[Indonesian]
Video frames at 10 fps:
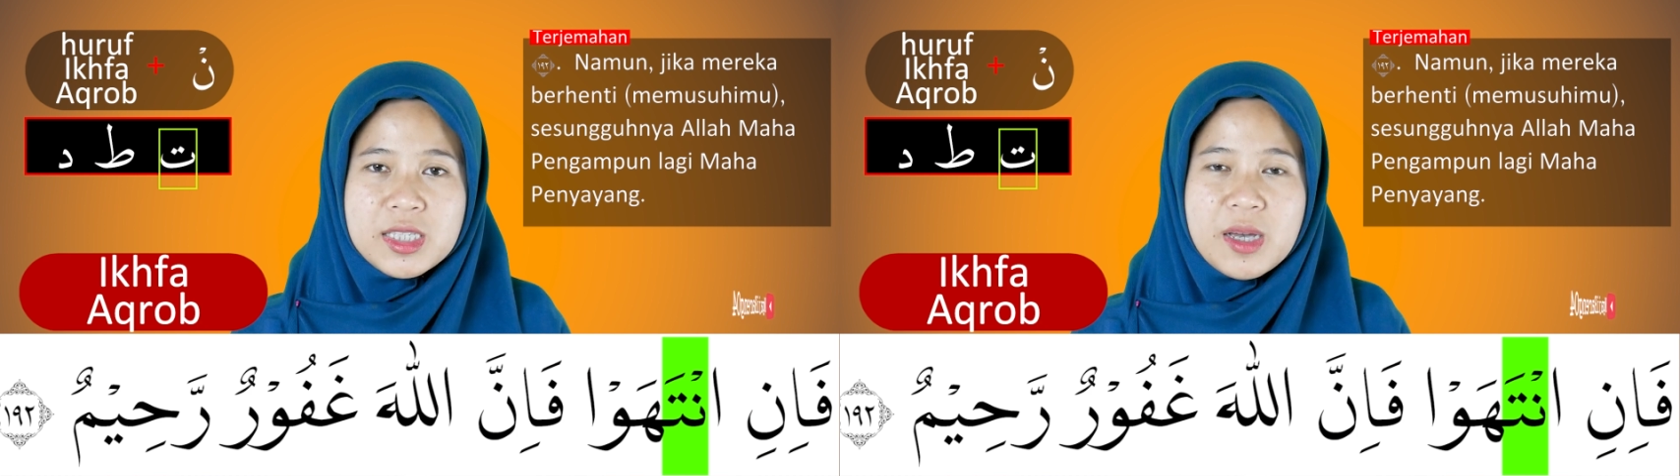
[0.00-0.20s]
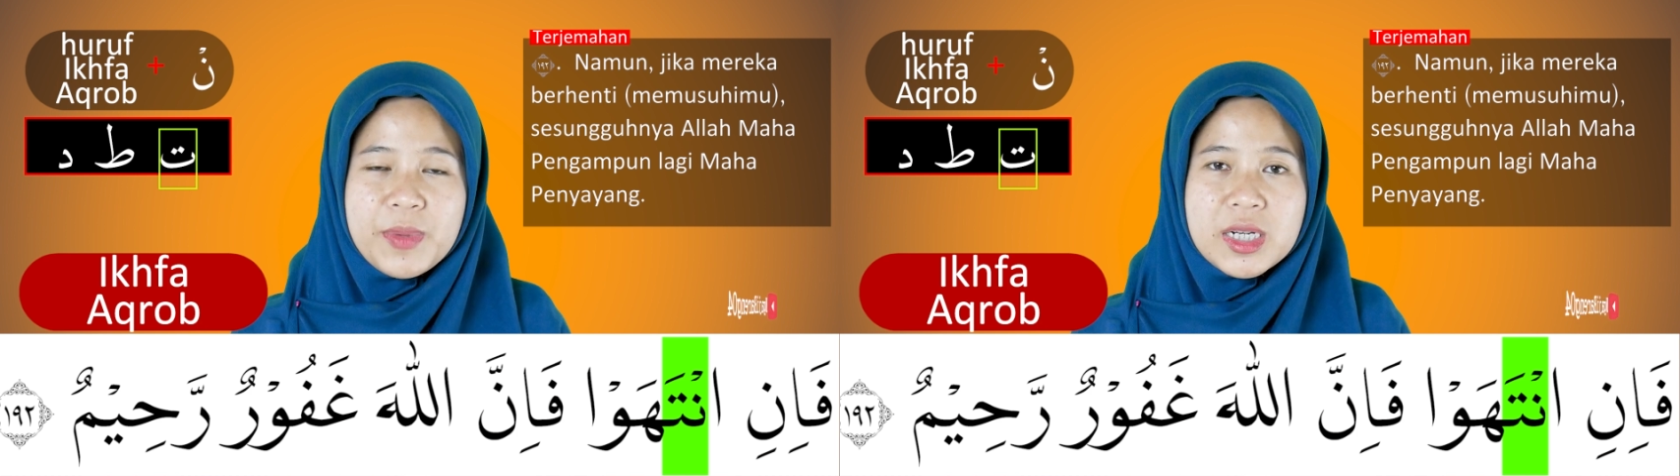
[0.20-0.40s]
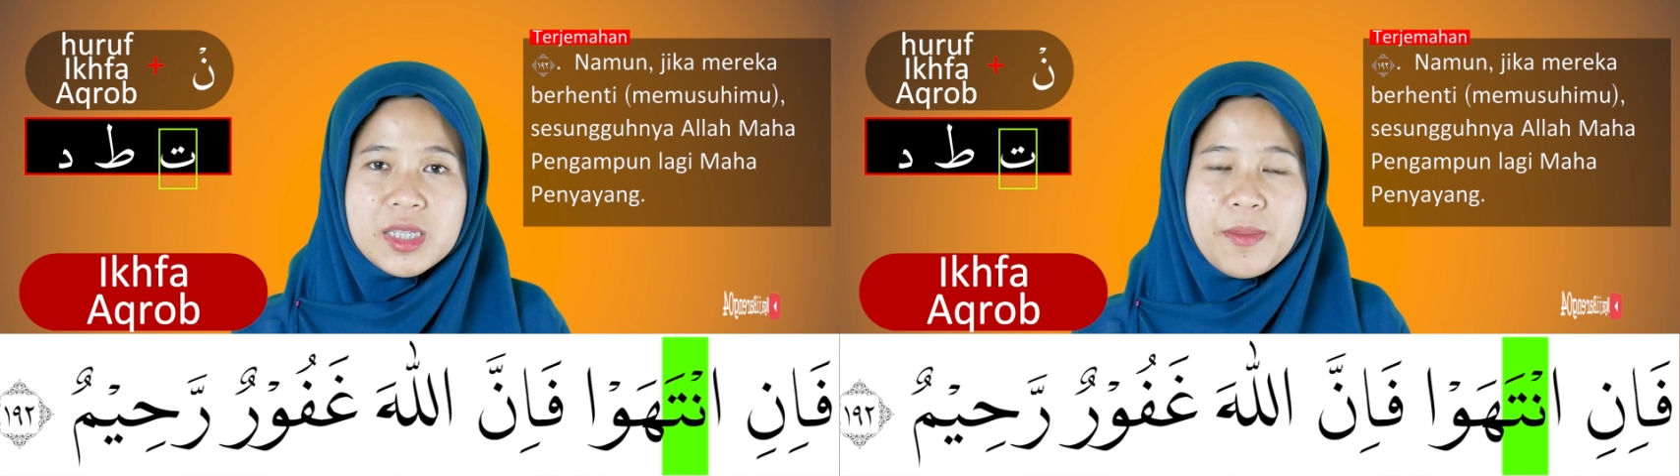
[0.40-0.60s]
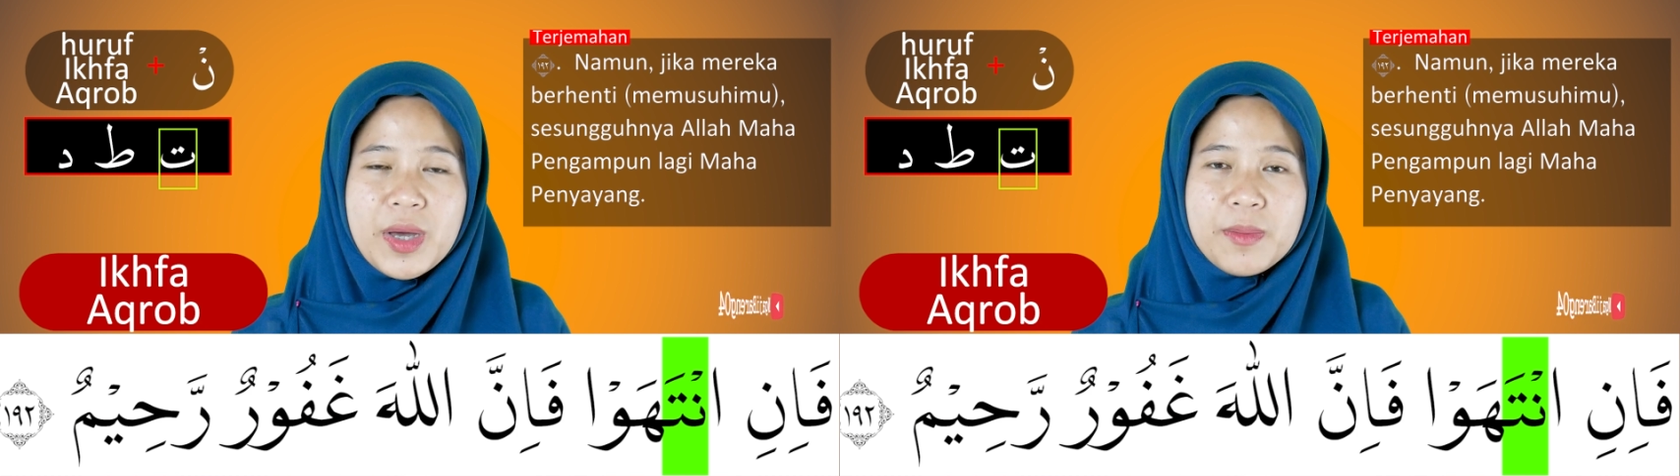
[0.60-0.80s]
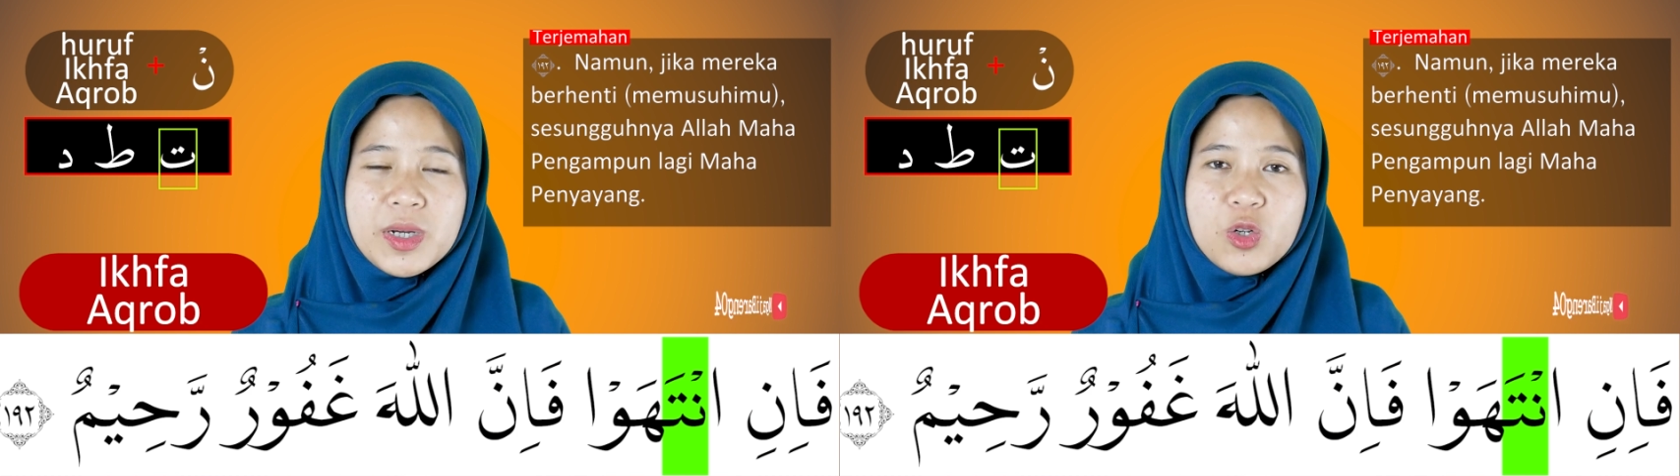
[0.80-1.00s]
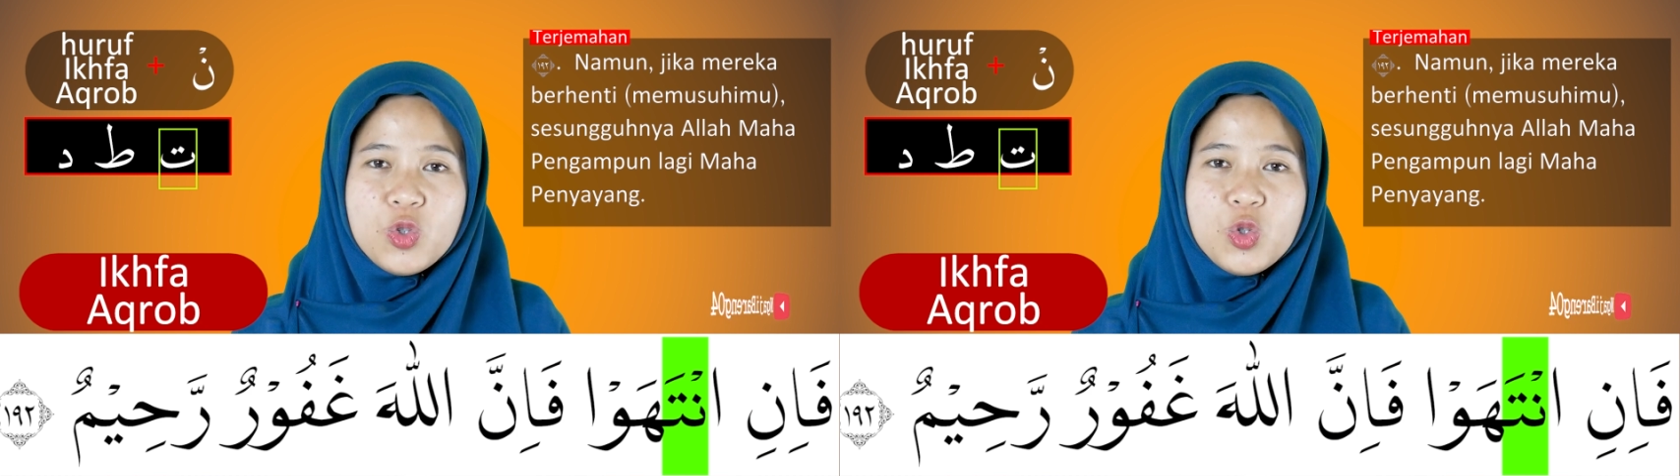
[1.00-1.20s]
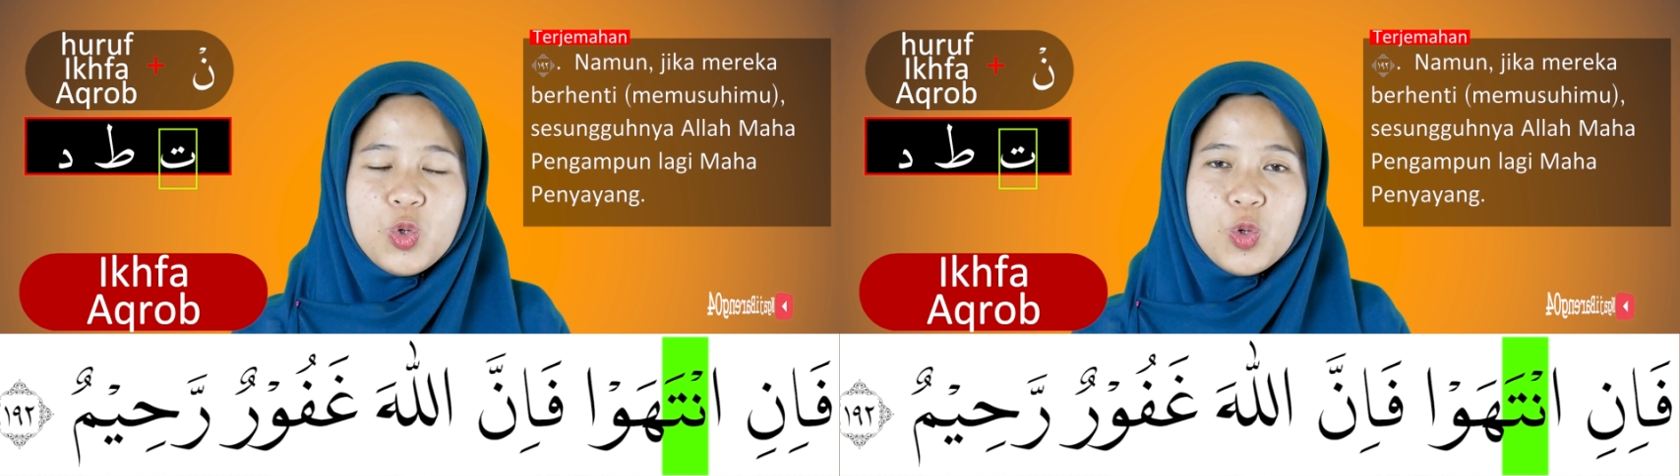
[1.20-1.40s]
samar-samar menuju